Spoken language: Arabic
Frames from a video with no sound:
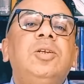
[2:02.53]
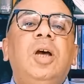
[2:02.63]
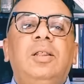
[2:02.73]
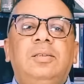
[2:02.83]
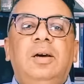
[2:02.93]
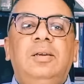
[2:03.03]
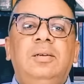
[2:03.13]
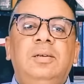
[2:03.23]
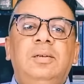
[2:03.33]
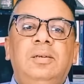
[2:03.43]
ترجع للدار
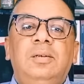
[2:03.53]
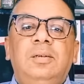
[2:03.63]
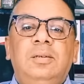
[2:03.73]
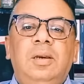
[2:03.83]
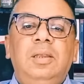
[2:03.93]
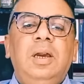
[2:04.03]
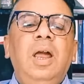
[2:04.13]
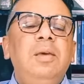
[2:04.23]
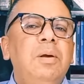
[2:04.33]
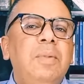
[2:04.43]
يعني
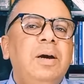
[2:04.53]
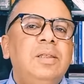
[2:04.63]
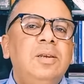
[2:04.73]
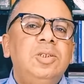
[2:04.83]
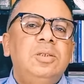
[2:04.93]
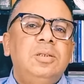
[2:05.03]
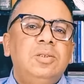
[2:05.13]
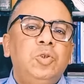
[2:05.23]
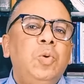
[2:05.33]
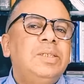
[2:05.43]
غالبا ما قدرش
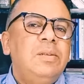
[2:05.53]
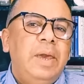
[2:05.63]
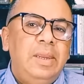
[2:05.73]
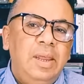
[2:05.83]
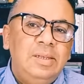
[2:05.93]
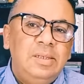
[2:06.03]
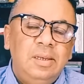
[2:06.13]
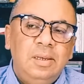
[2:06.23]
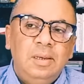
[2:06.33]
تواصل مع الناس